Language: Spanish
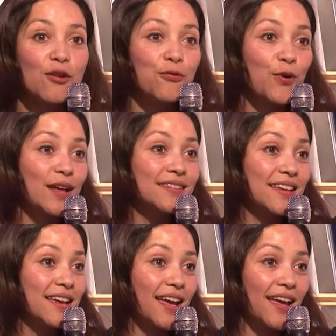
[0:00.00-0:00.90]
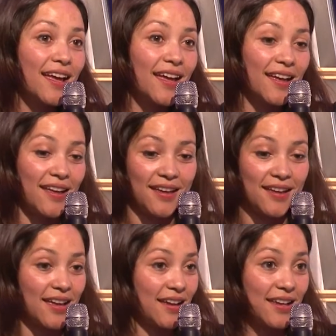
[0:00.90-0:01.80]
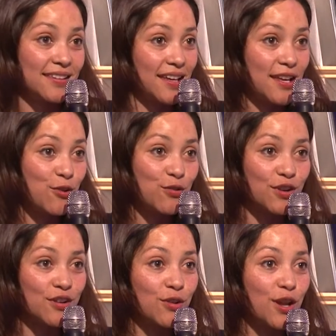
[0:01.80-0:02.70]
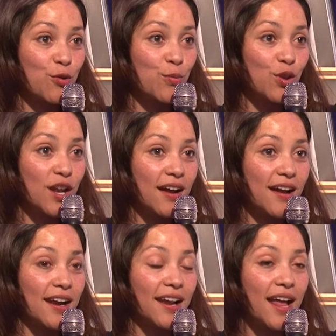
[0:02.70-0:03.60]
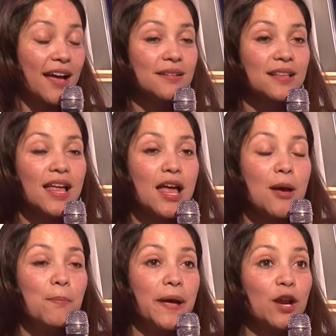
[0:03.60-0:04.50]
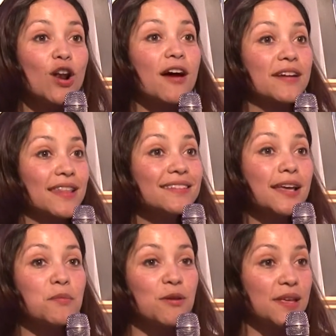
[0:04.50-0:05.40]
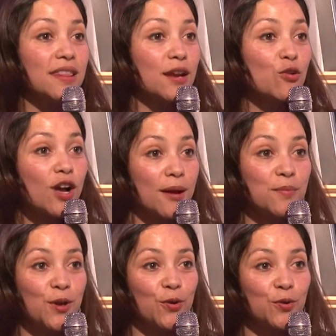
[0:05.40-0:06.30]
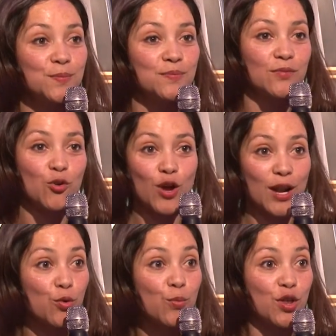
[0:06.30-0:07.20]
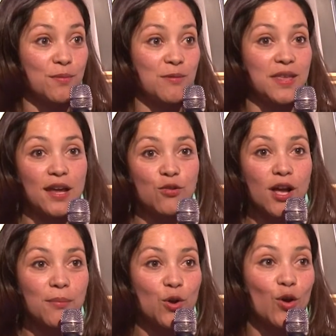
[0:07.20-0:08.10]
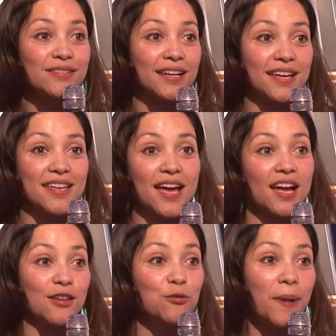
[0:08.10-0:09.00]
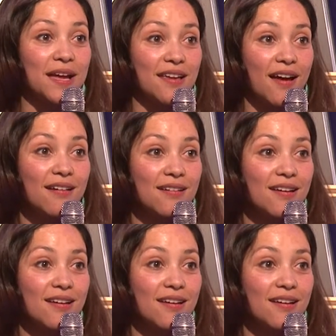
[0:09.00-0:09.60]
fue así que, que, seguí con, con, el rumbo de la carrera, pero la verdad es que mi vida no cambió, o el rumbo de mi vida no cambió hasta que llegué aquí a España